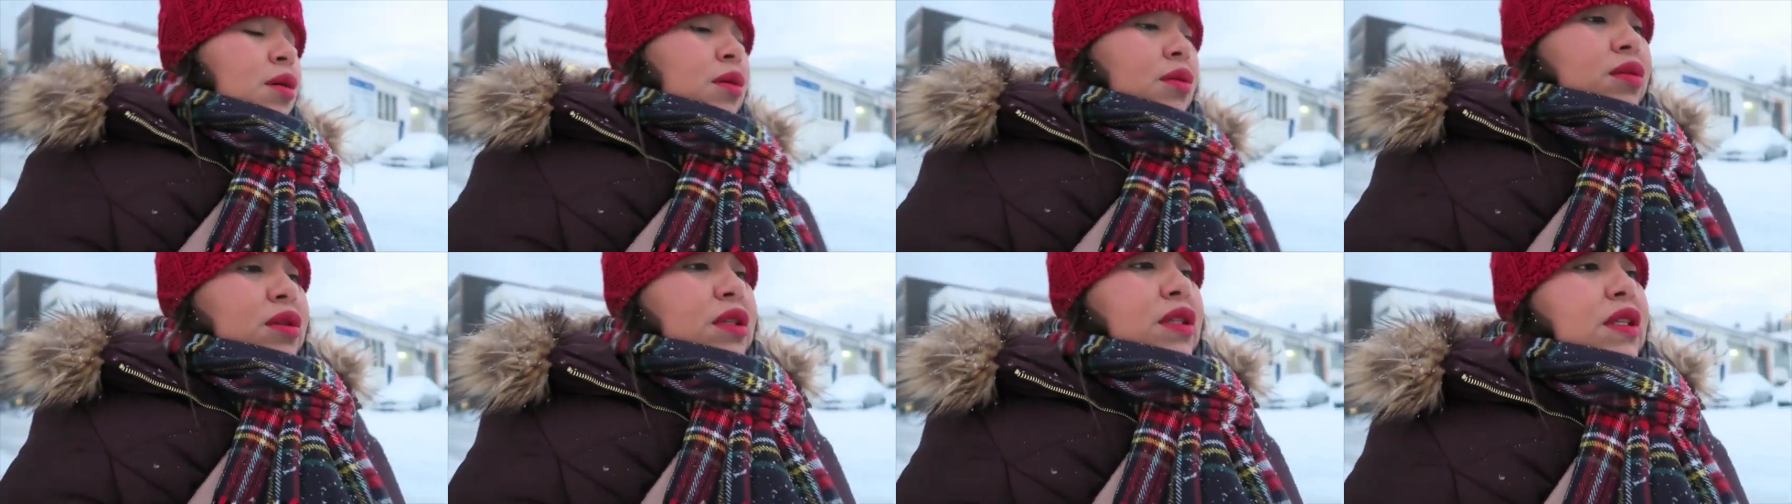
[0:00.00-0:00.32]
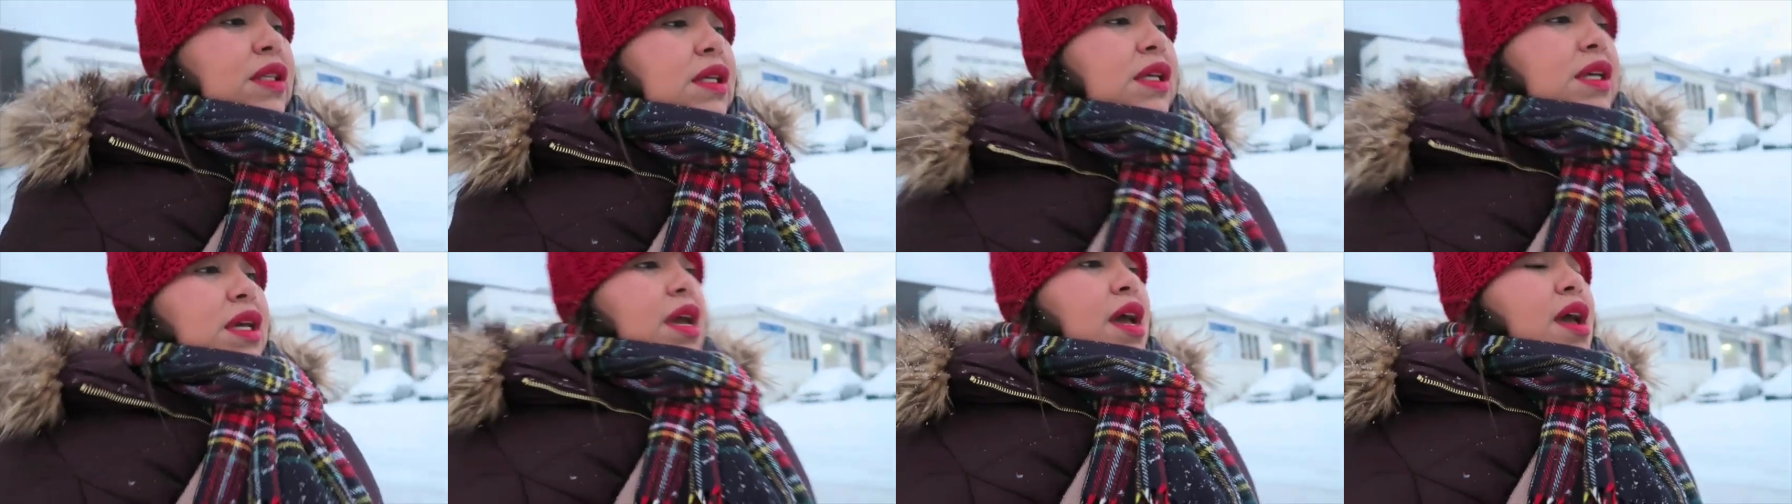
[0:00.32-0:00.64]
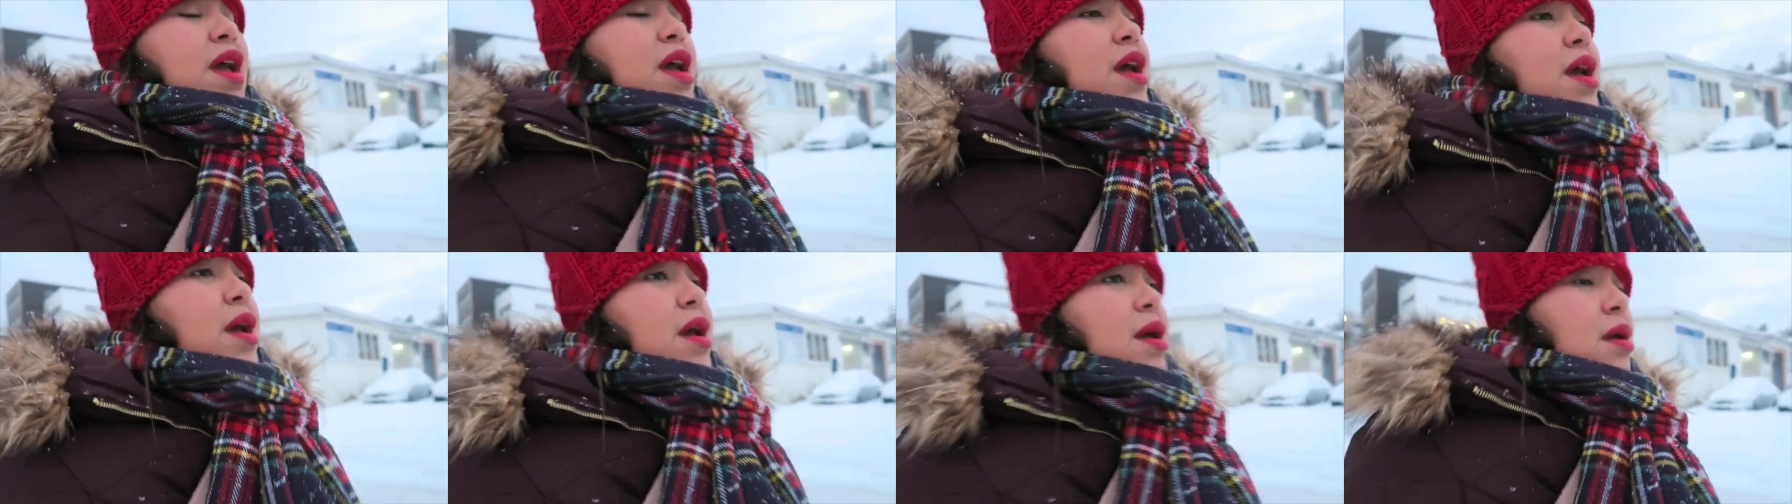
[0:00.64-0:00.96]
ou se
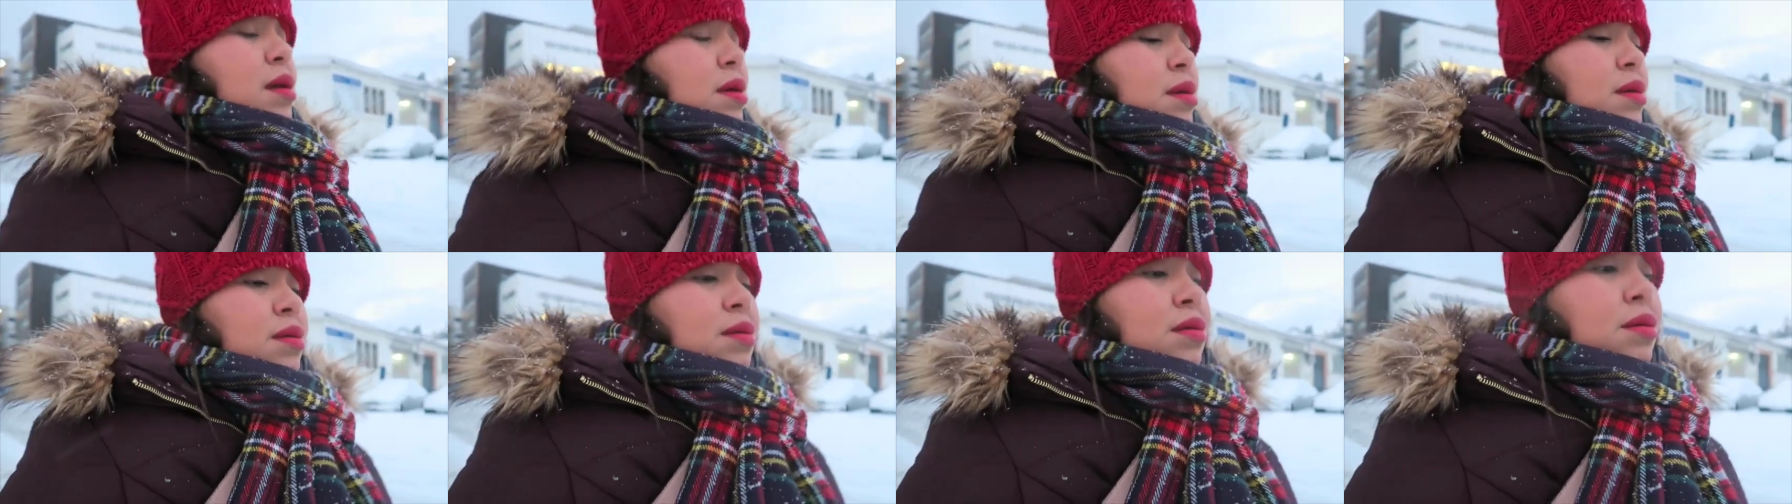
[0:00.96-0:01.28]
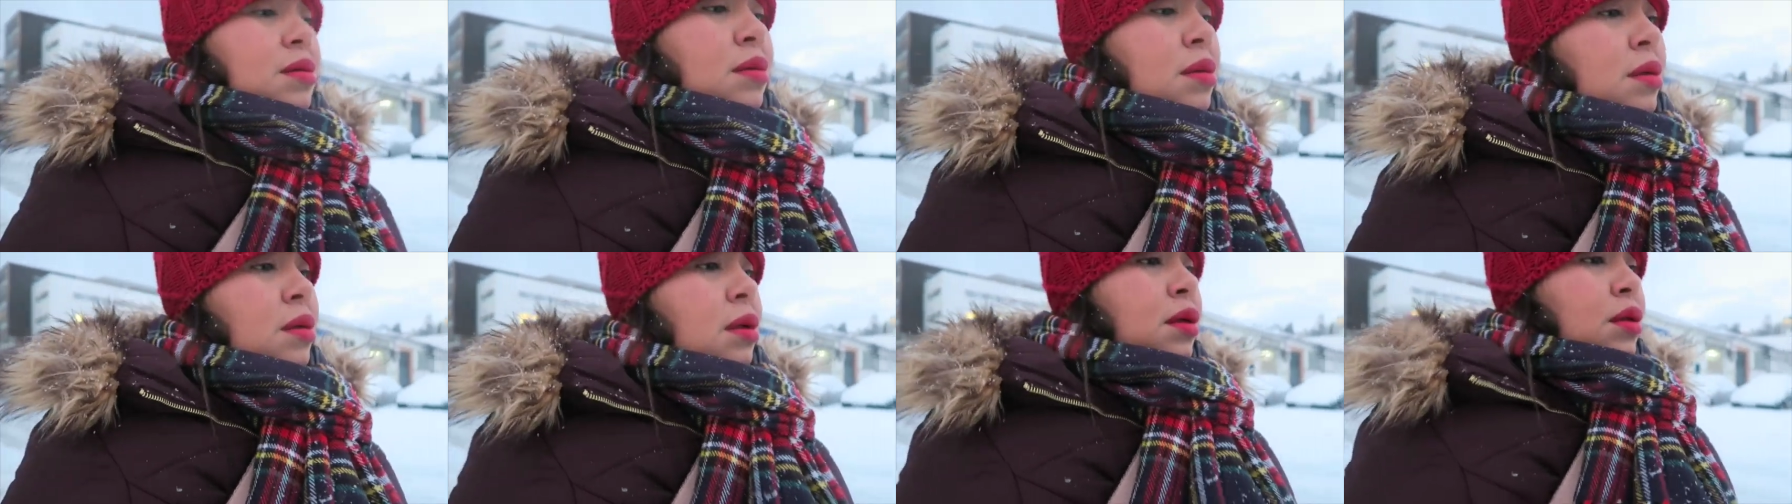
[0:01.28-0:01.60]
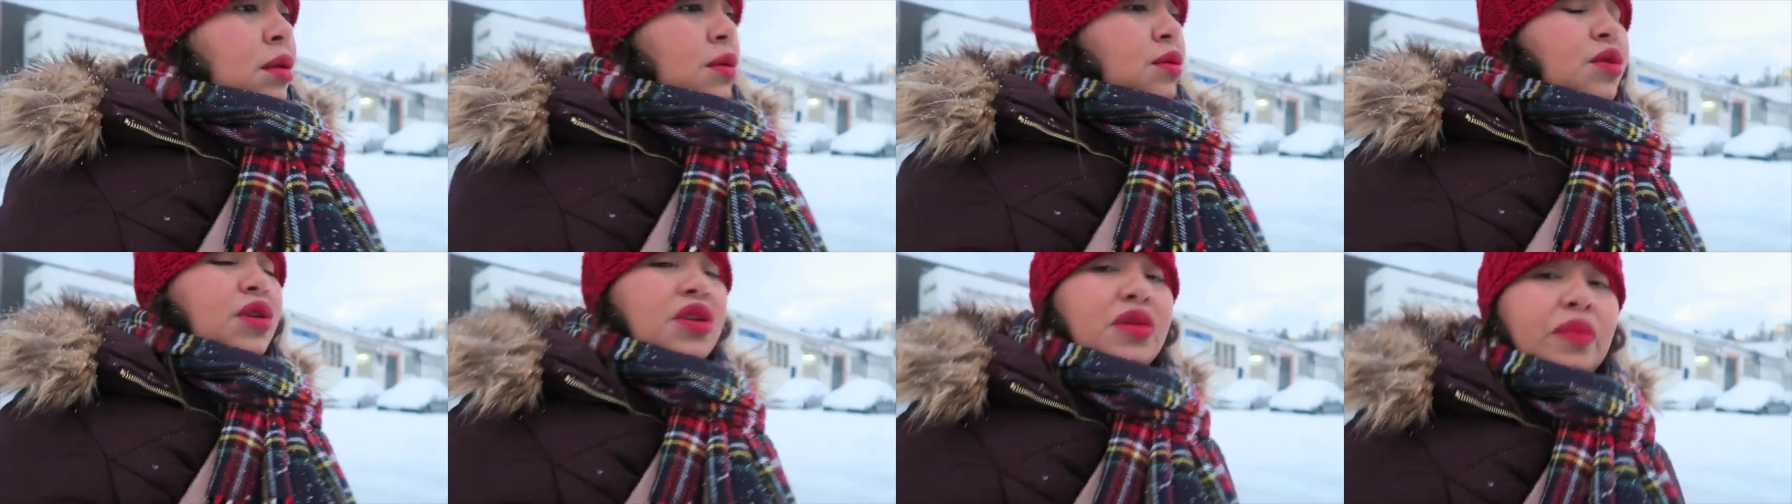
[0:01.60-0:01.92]
é
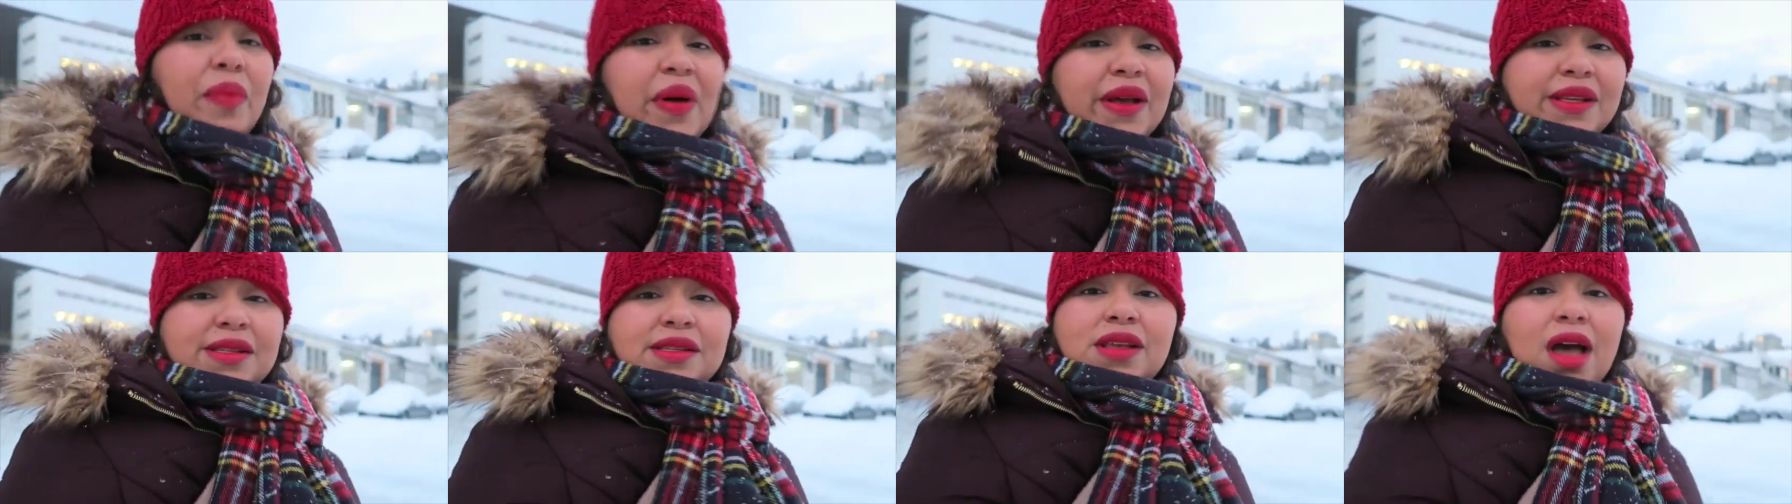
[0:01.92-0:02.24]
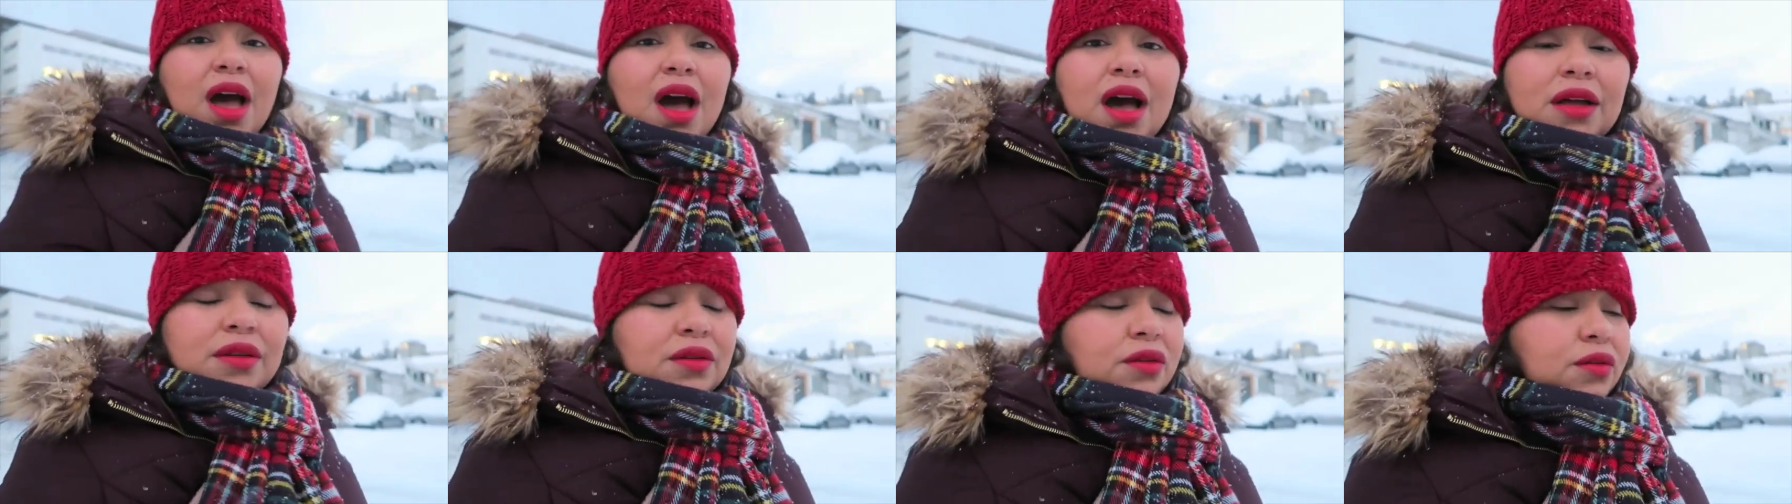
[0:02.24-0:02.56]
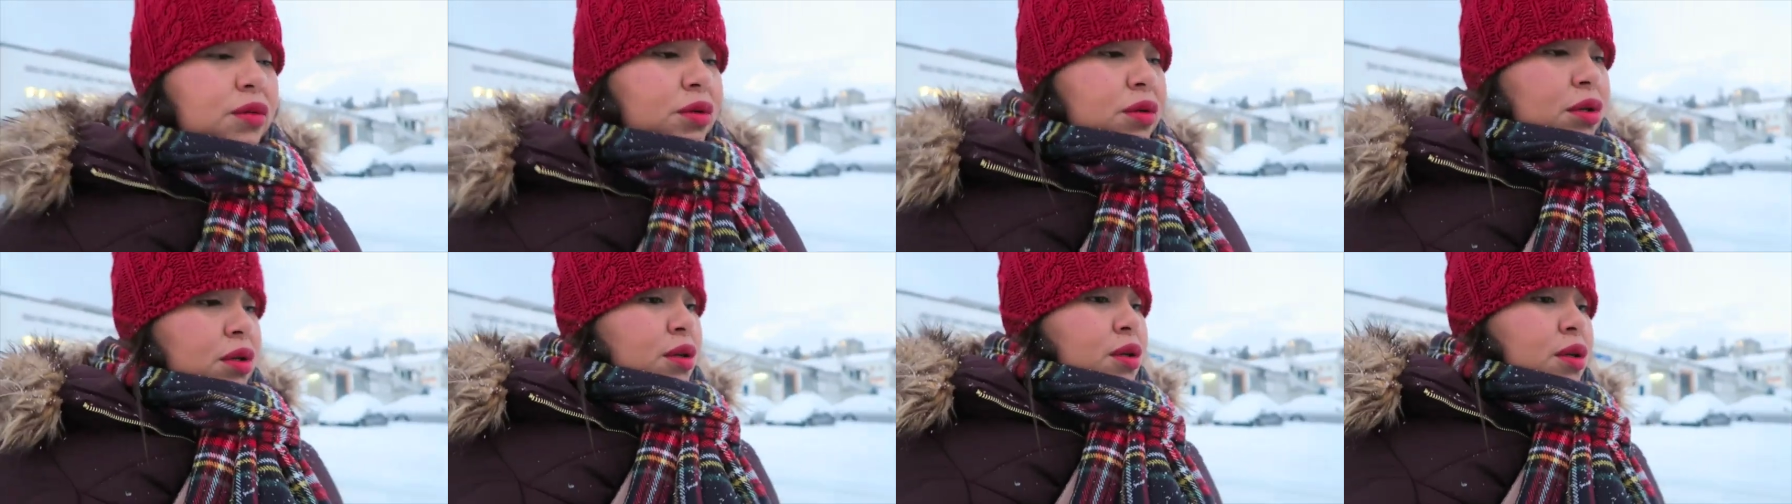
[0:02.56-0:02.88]
do ano
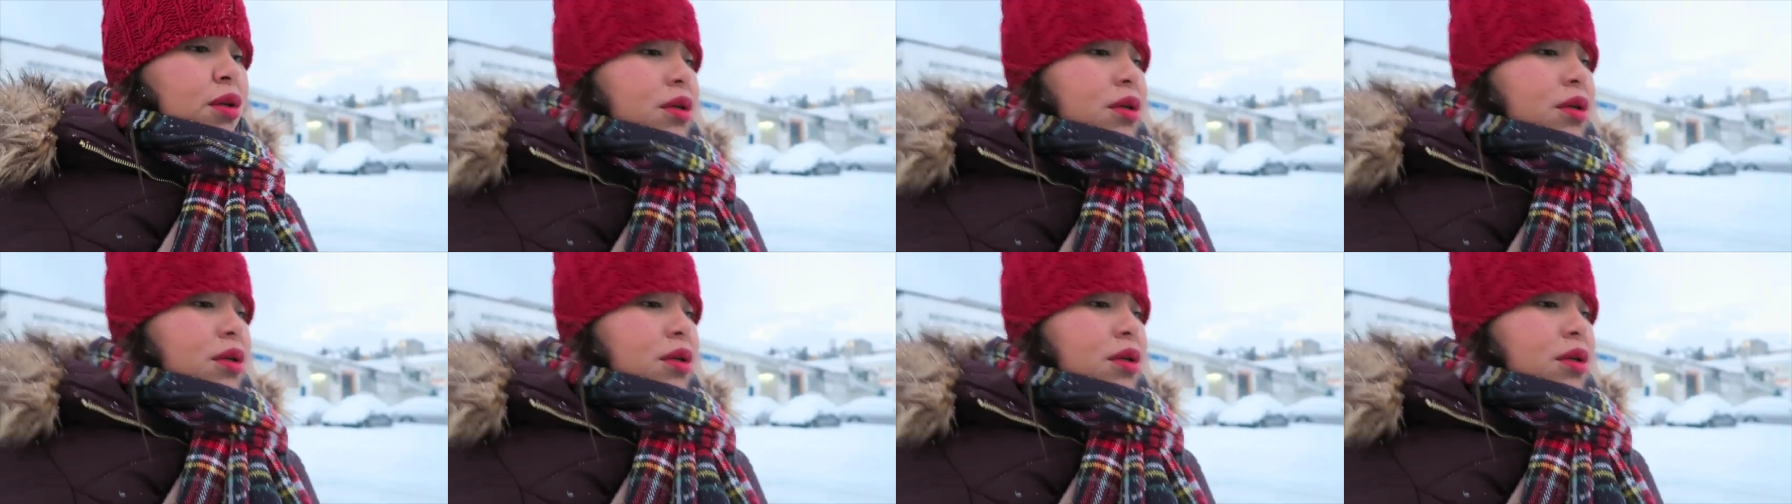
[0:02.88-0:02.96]
passado,